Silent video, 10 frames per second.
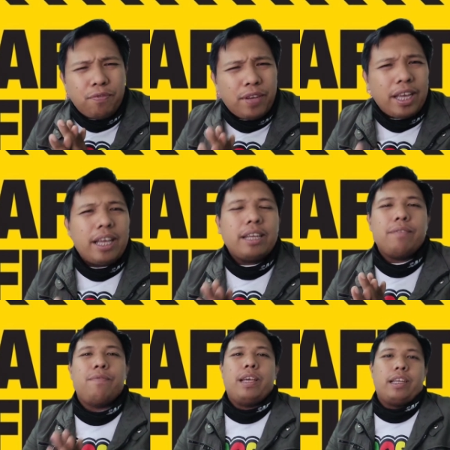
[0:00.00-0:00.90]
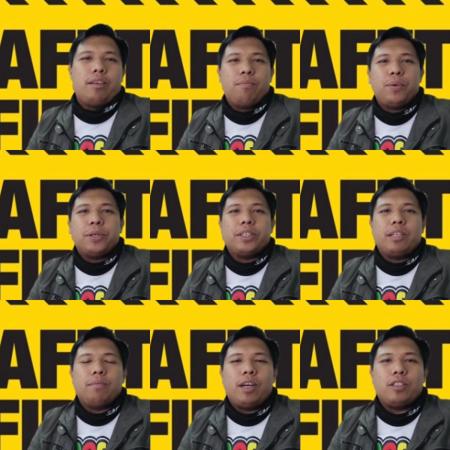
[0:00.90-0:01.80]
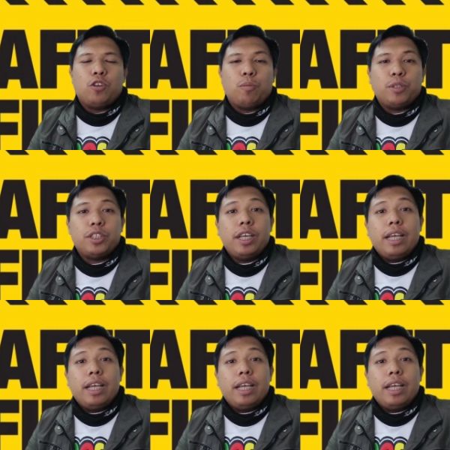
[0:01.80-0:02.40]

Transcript: Very, very important mga props